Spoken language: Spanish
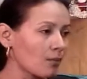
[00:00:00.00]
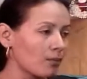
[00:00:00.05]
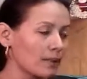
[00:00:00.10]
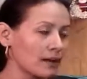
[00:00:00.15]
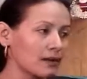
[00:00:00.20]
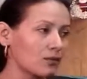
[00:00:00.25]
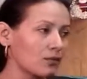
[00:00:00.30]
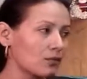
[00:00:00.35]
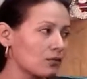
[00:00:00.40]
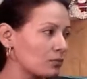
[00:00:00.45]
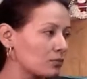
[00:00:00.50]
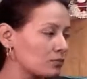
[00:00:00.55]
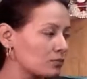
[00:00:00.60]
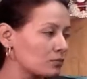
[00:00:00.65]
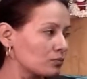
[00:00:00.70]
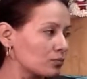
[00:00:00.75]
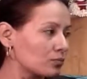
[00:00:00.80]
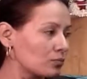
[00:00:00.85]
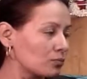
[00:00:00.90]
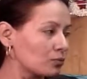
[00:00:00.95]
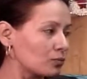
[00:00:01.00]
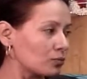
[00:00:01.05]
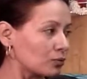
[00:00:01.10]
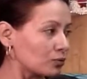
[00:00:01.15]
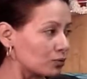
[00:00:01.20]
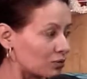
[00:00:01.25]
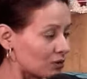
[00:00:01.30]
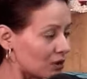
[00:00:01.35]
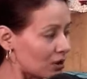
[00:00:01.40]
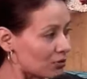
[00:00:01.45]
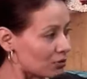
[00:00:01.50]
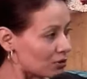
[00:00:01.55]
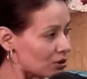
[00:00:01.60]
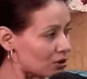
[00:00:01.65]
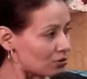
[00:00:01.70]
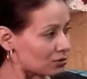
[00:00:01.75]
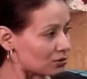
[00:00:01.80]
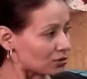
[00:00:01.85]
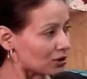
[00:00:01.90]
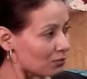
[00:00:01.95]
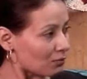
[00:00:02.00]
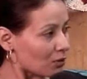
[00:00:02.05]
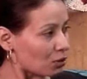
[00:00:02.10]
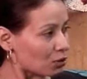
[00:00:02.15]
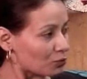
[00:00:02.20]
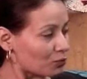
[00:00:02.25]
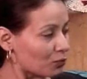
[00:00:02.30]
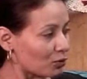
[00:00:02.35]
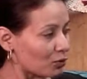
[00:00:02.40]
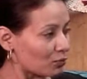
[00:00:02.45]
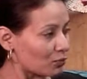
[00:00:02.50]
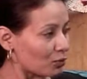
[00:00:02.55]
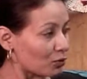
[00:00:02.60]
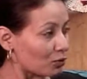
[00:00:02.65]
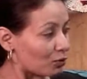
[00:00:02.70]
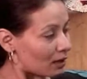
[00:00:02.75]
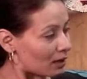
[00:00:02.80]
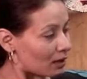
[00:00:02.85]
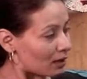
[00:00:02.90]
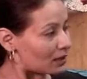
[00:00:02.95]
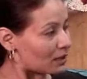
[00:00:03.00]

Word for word: Pero son cero niños quemados por pólvora